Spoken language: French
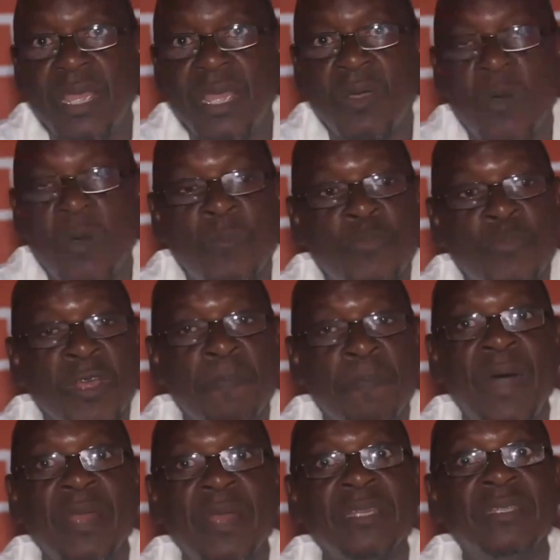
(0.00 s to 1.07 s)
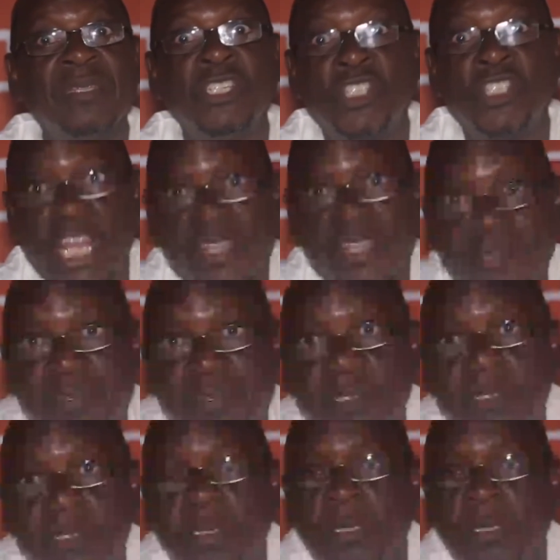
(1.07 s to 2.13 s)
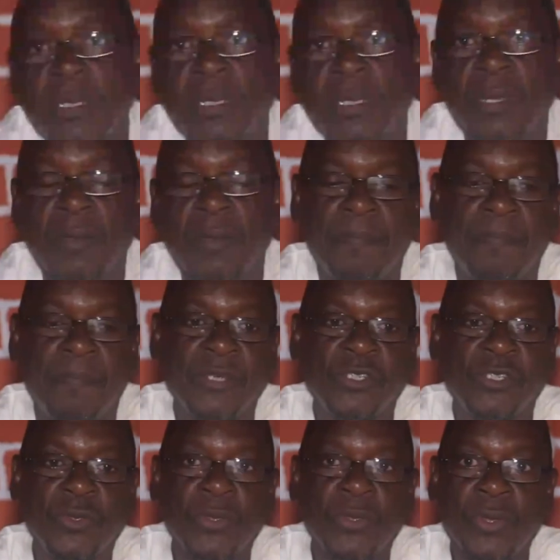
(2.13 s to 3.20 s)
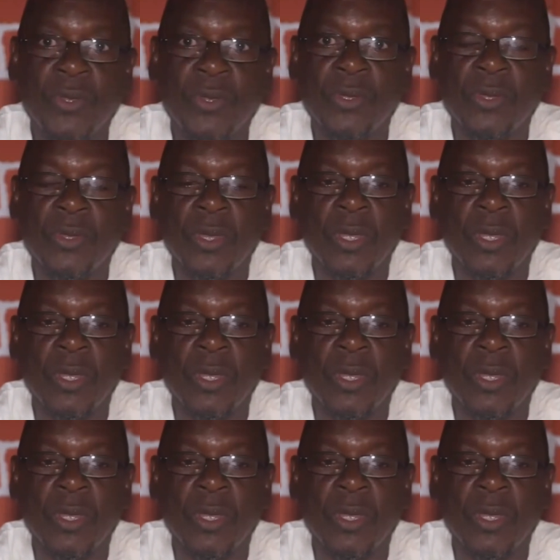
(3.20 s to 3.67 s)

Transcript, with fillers: on pourrait parler d'échec. Parce que